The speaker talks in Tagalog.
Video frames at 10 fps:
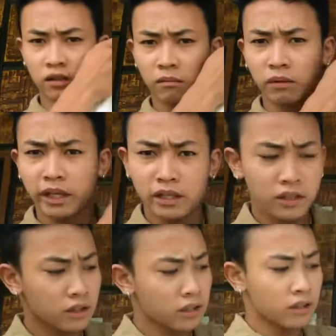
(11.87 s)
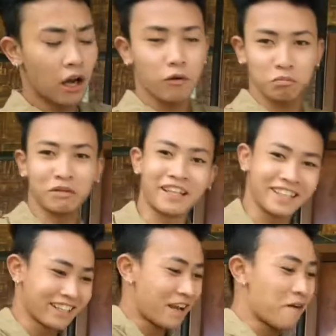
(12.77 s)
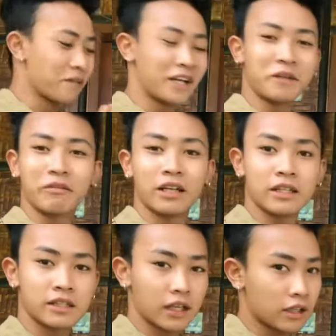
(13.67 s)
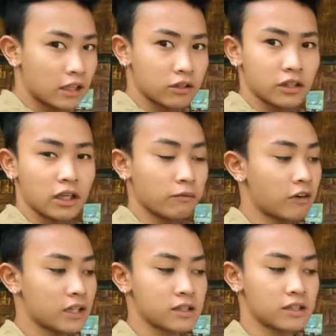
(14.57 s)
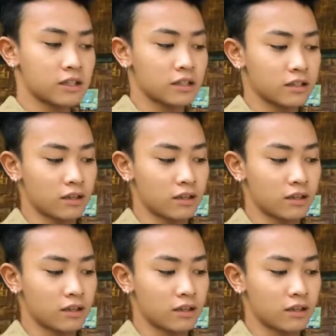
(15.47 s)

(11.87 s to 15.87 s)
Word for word: Plain, out oh, ah, plain. May ano pala design. Ano siya? Vans.